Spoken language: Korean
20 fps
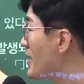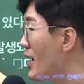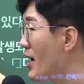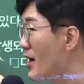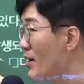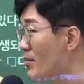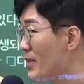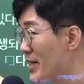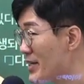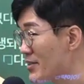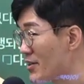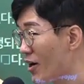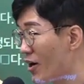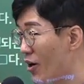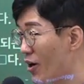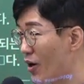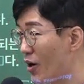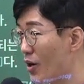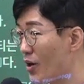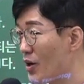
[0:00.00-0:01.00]

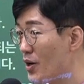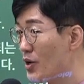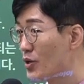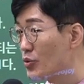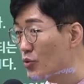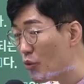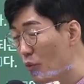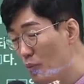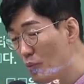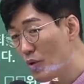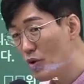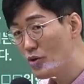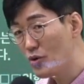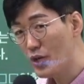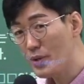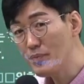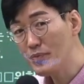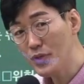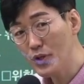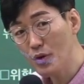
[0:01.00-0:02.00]
사업에서 돈 벌려
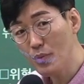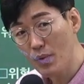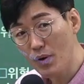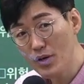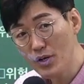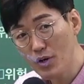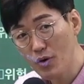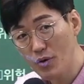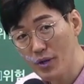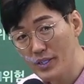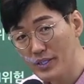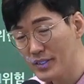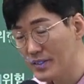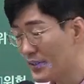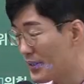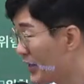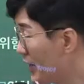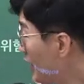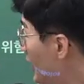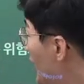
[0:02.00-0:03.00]
임대로 벌려고
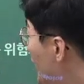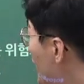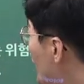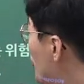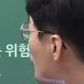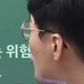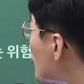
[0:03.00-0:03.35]
했는데 이